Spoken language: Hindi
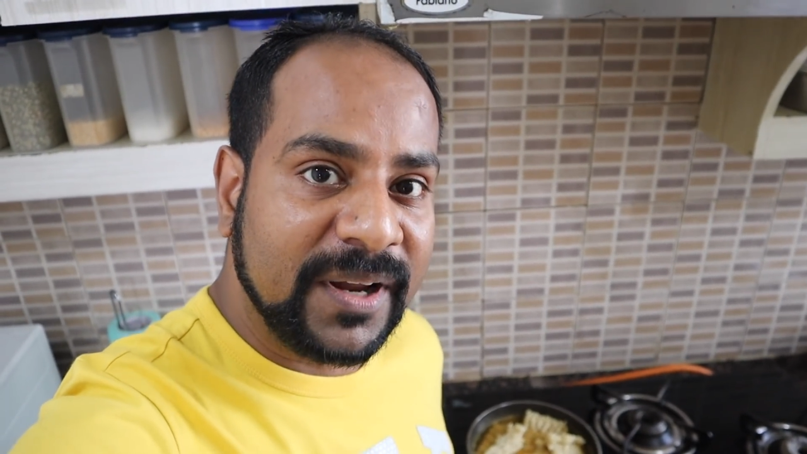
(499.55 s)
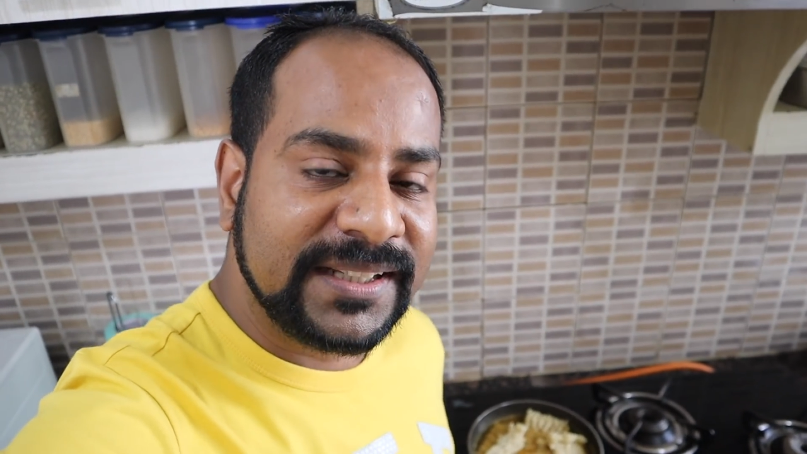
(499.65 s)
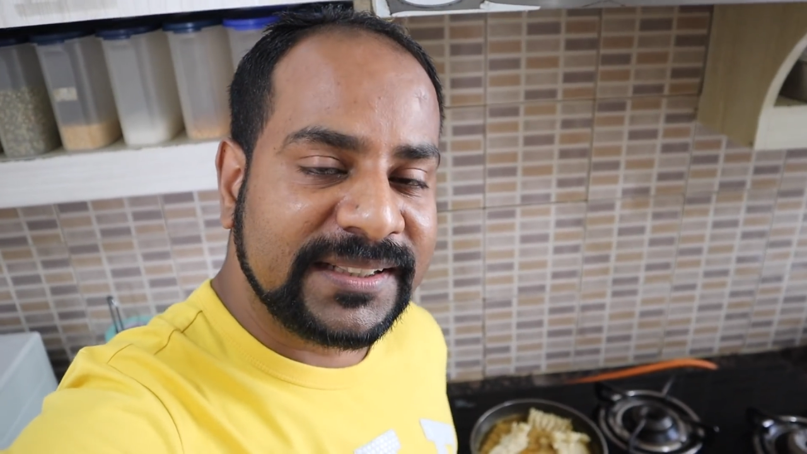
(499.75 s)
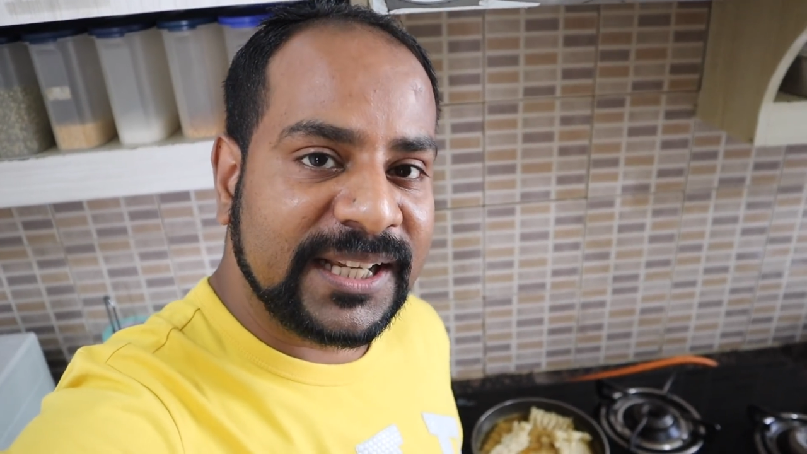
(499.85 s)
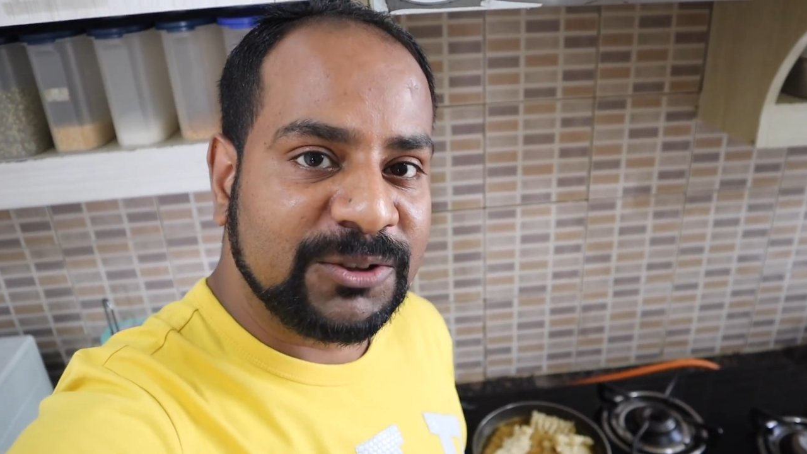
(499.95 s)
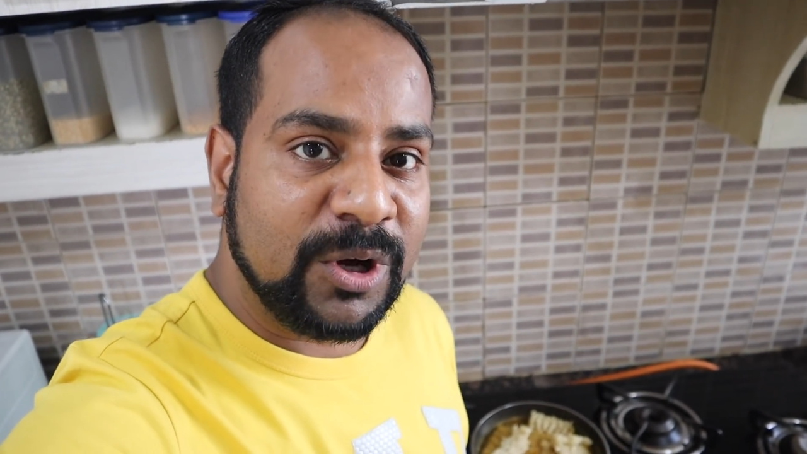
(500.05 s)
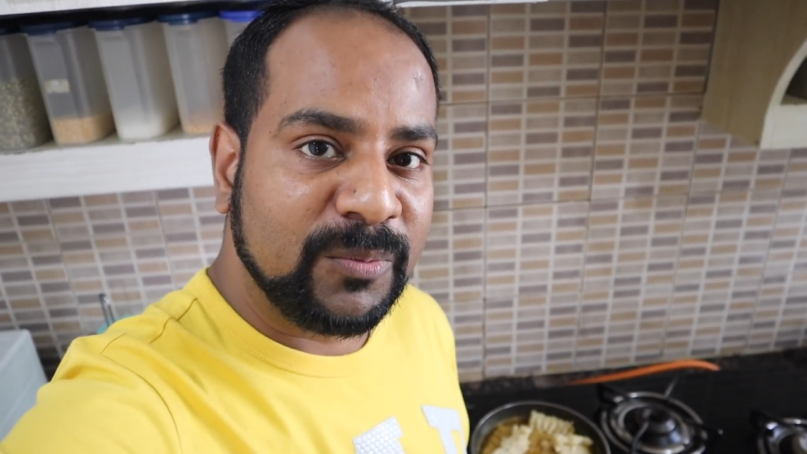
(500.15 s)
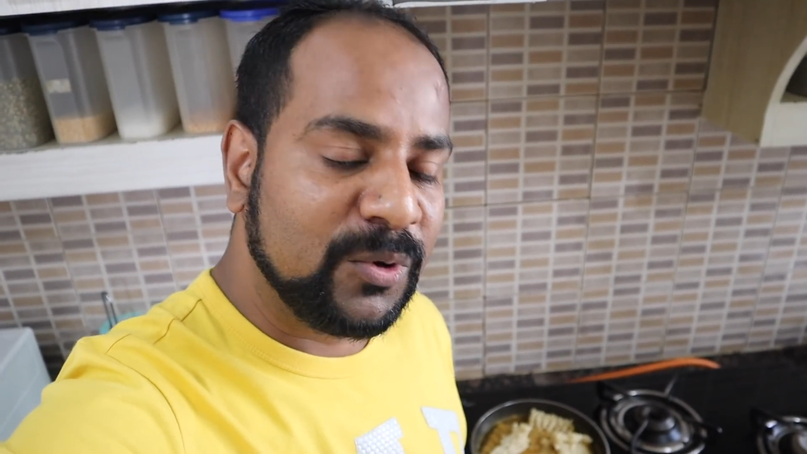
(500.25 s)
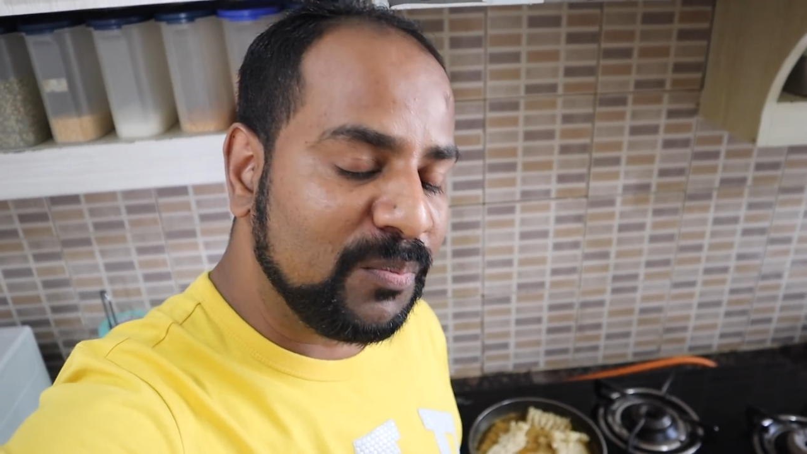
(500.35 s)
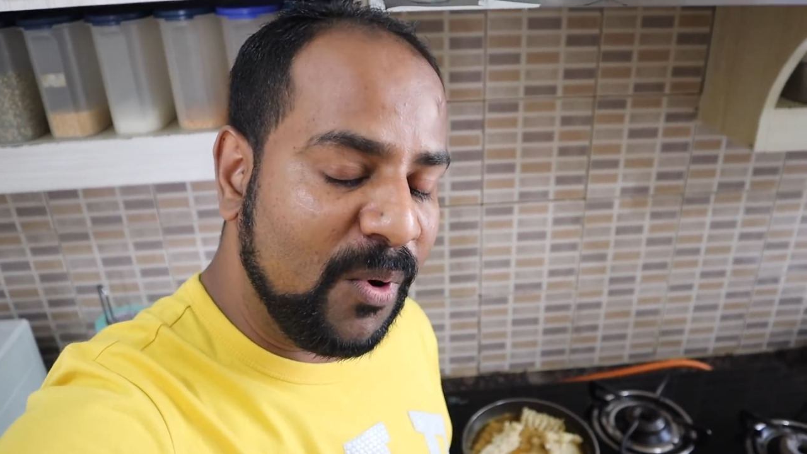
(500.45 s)
भर देता है तो
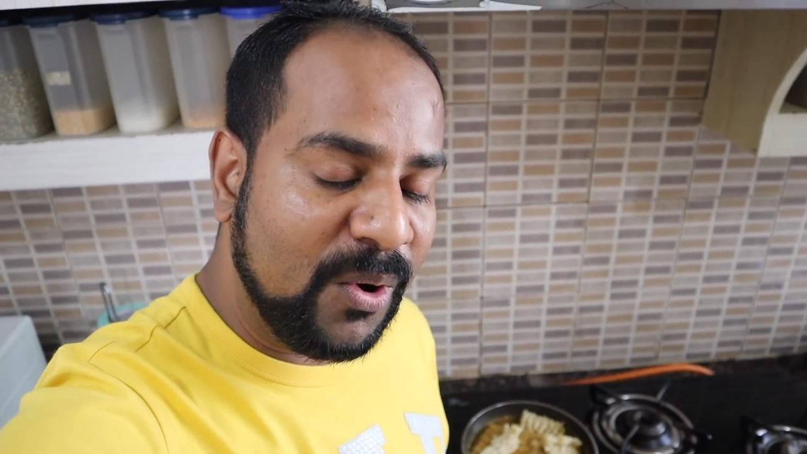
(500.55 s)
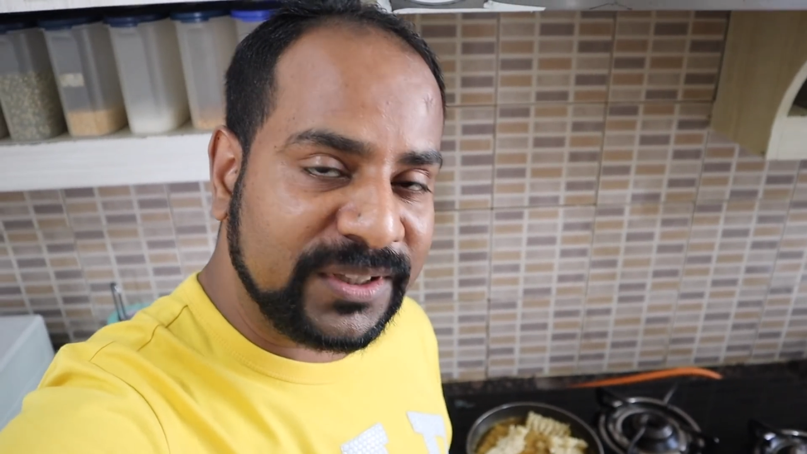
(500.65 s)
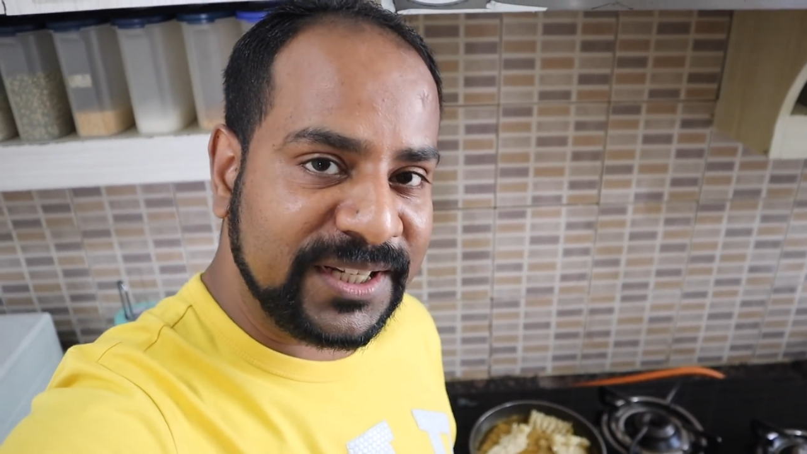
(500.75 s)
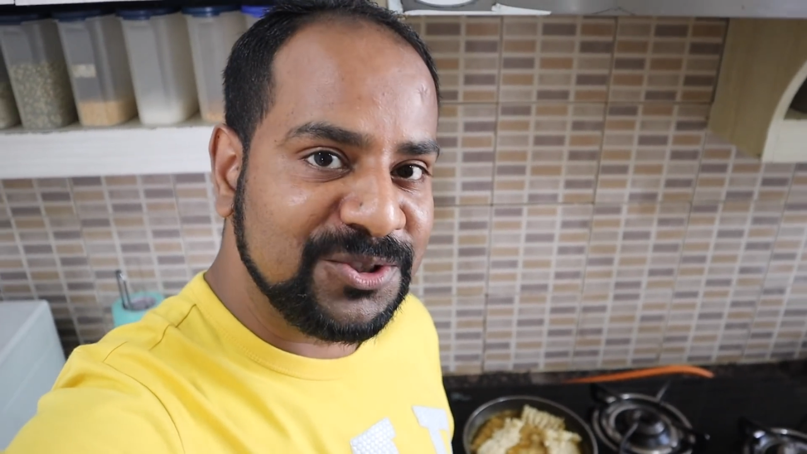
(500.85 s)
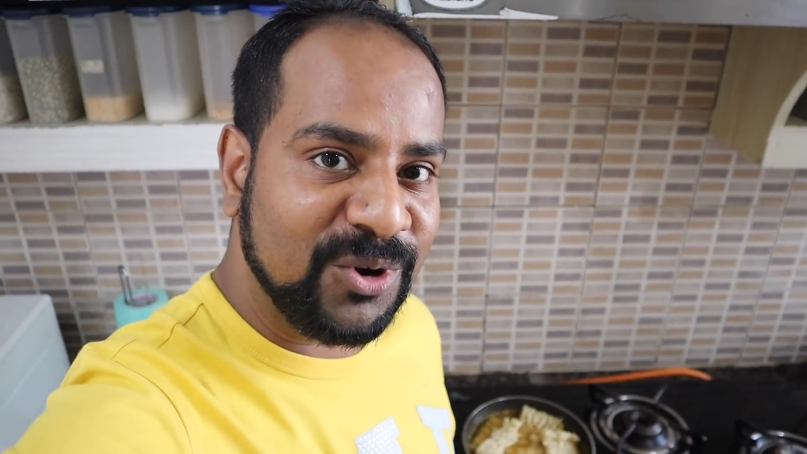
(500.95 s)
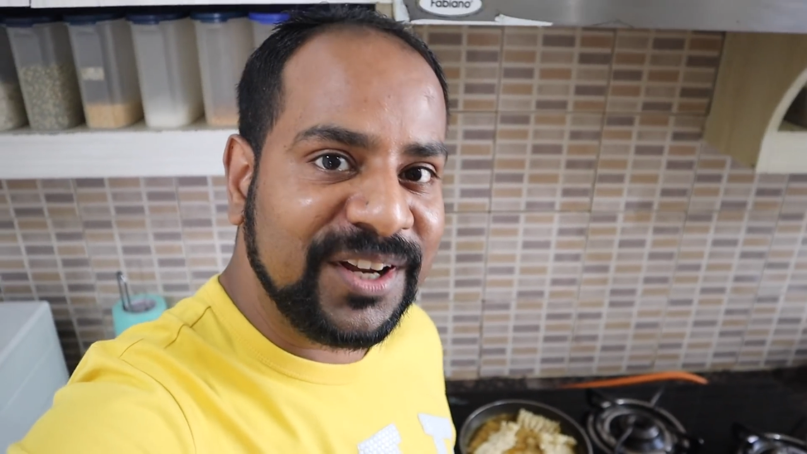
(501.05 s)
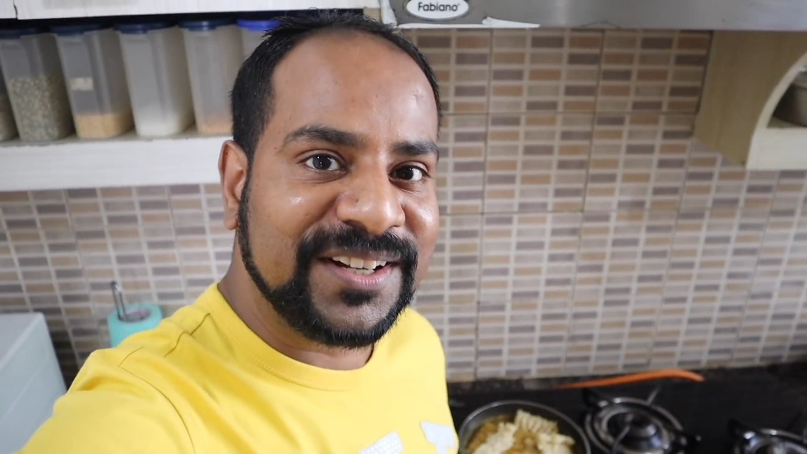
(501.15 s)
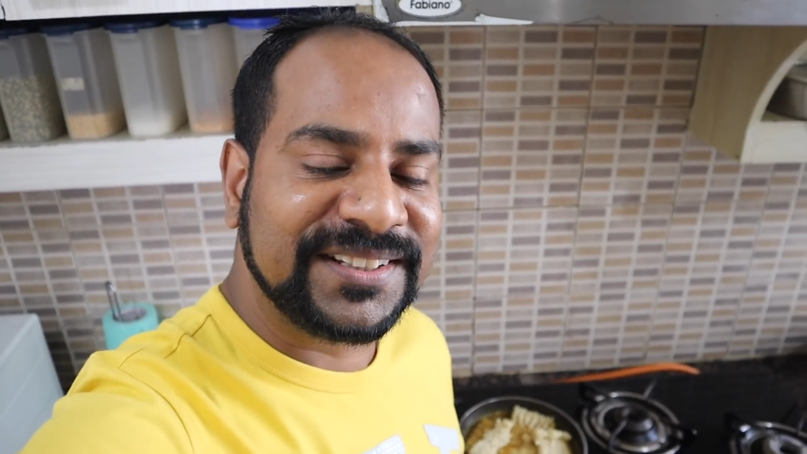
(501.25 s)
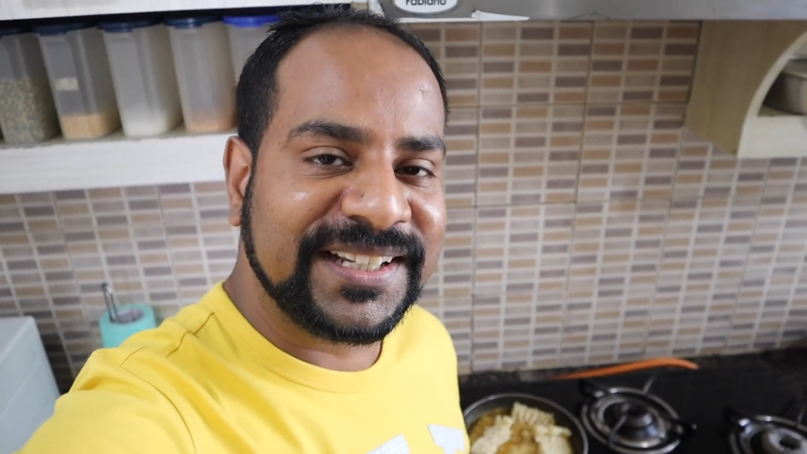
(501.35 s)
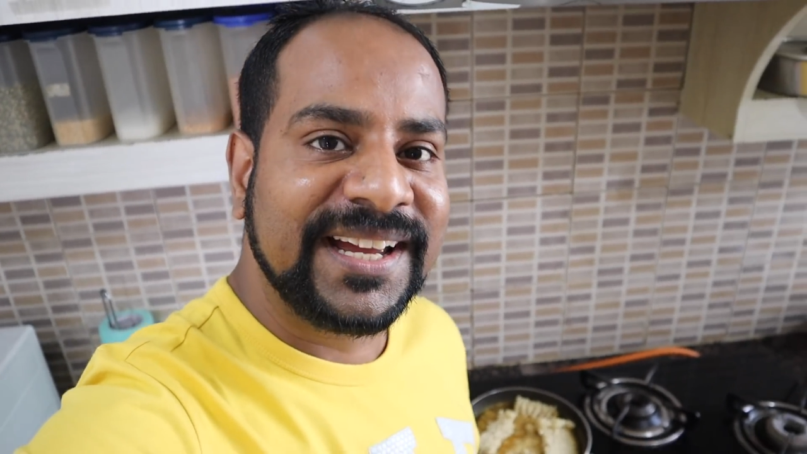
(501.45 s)
हम लोग बहुत इंजॉय करते